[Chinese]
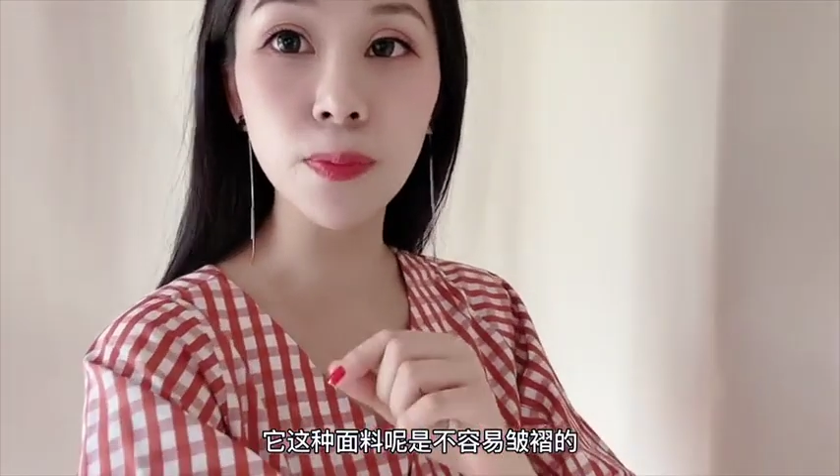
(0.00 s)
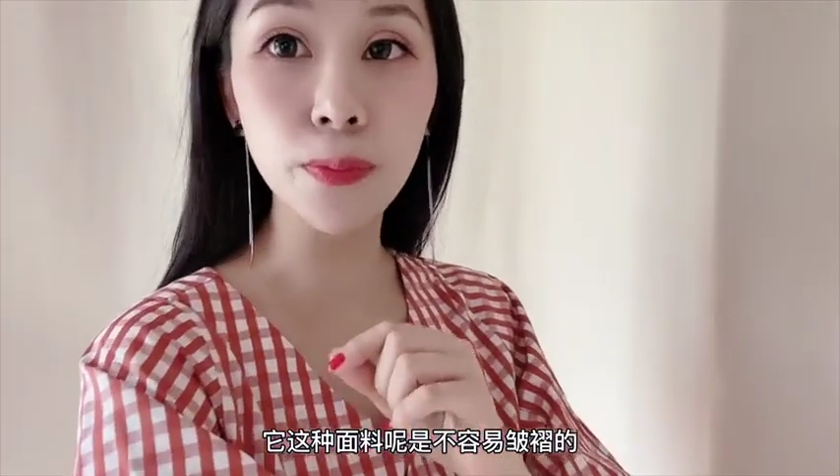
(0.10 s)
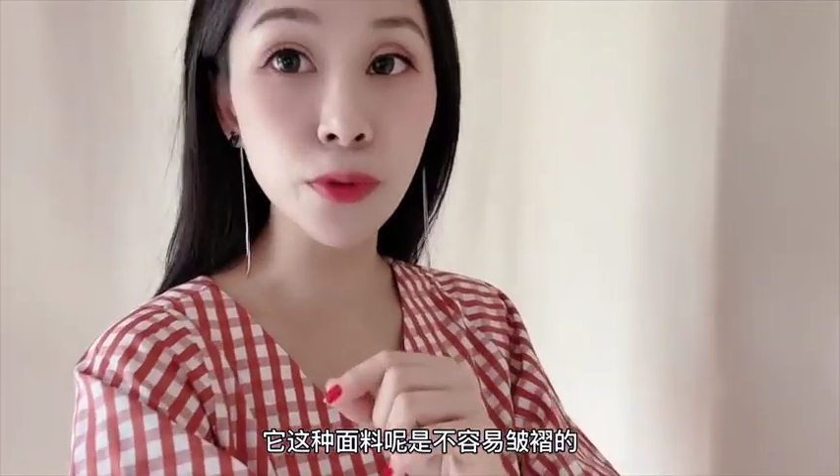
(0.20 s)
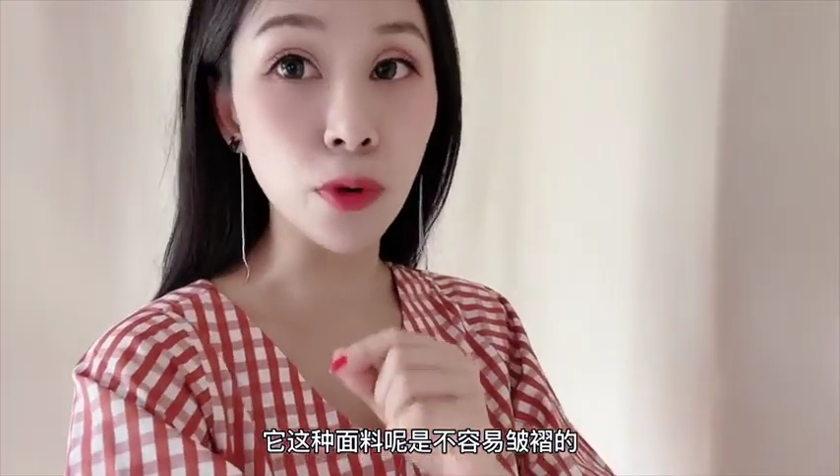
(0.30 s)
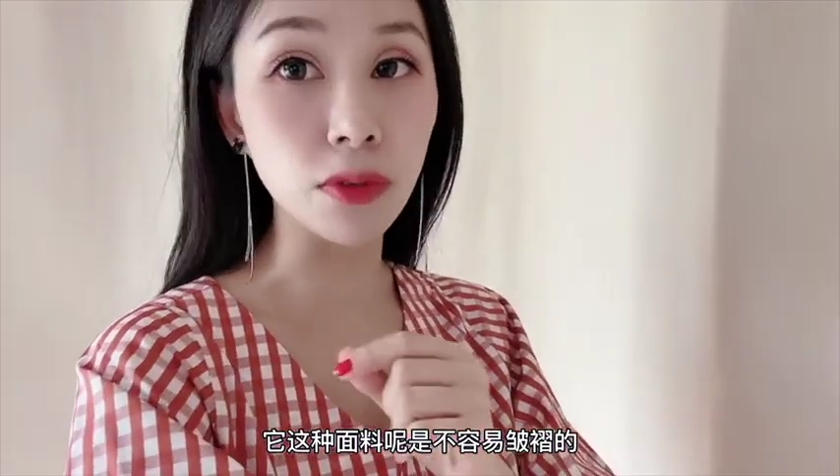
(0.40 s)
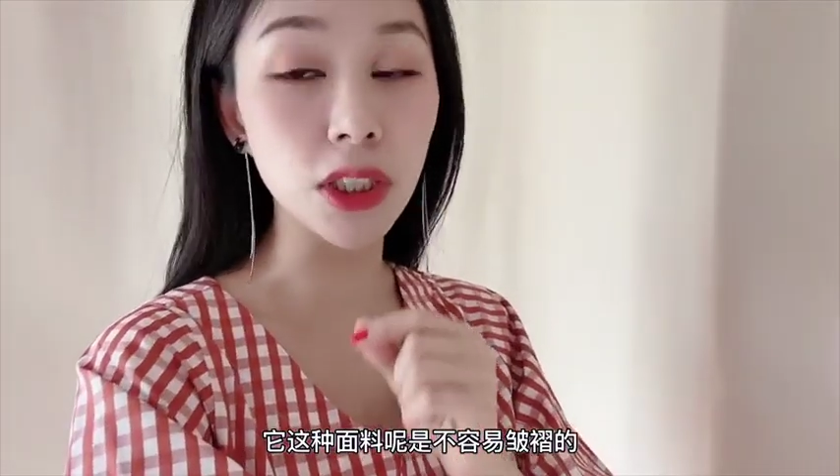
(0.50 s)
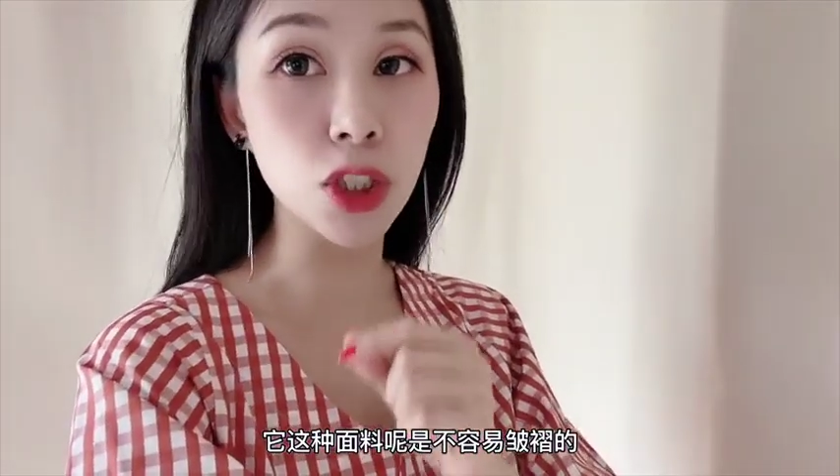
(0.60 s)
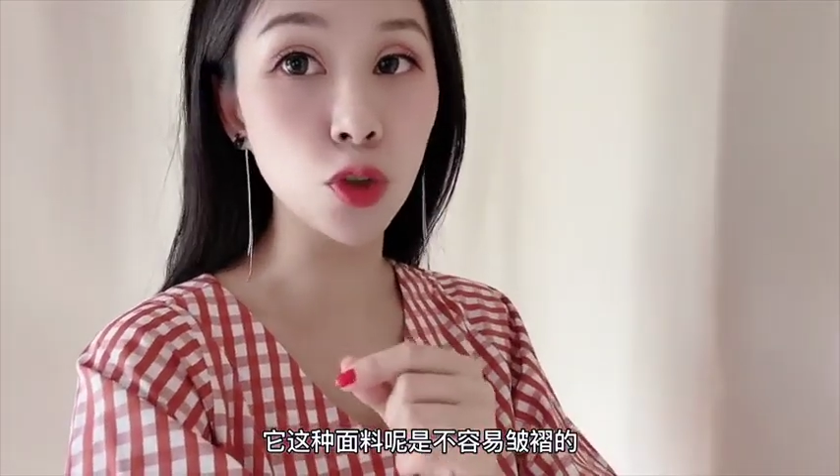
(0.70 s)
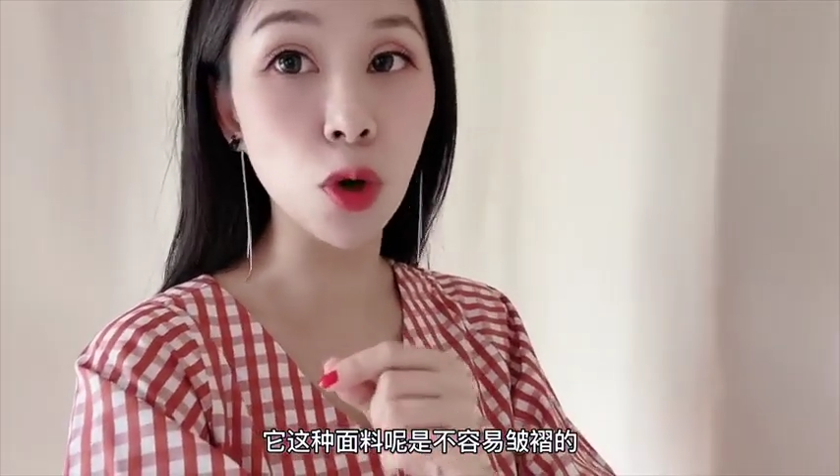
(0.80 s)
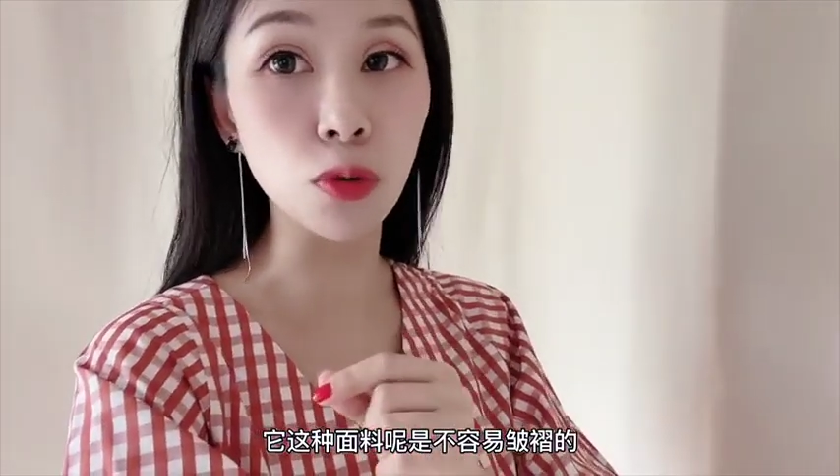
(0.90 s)
不容易
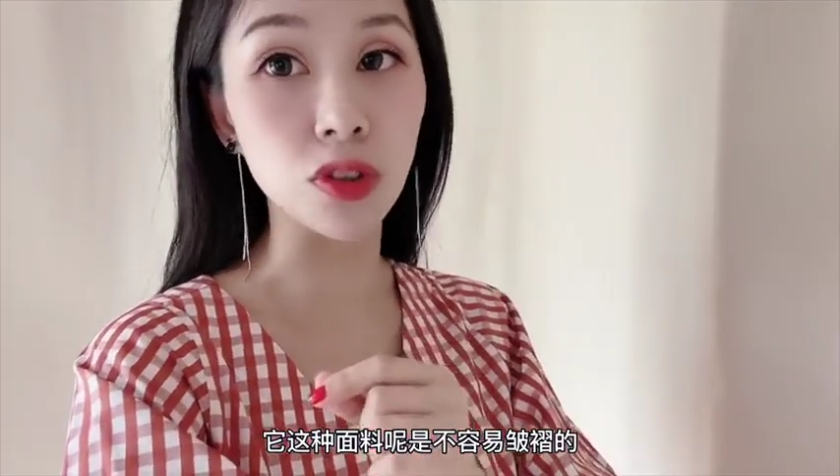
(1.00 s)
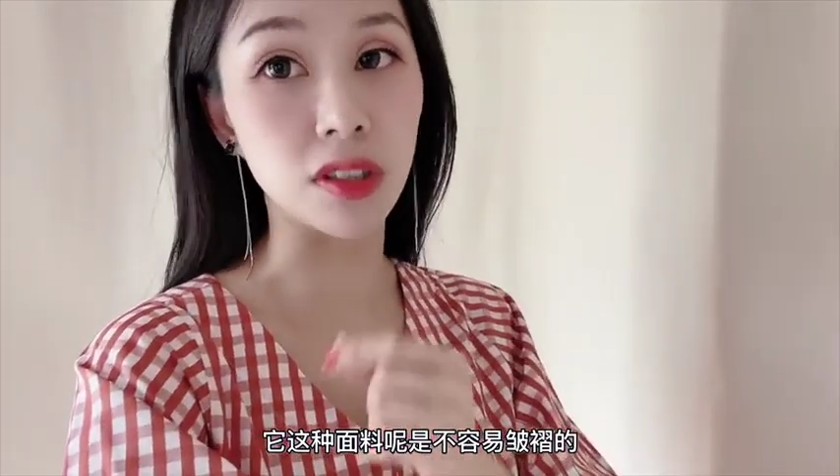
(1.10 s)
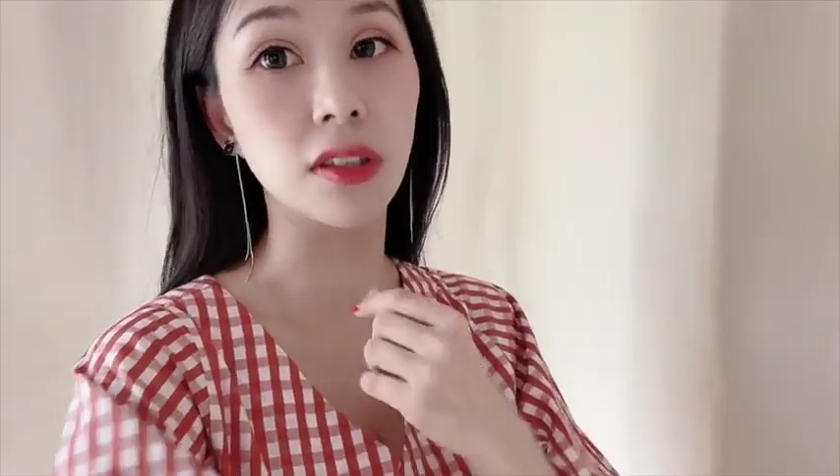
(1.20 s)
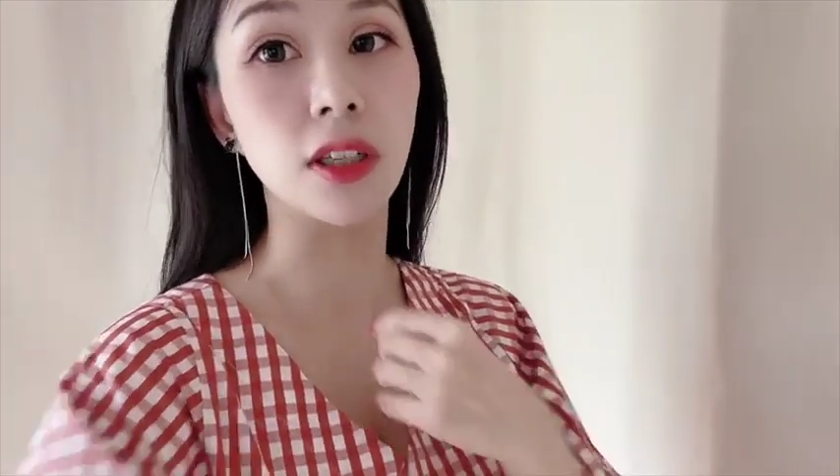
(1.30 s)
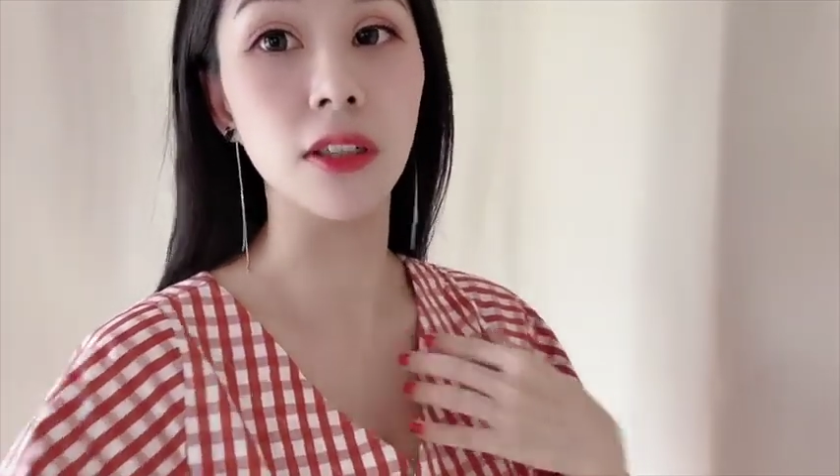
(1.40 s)
皱褶的，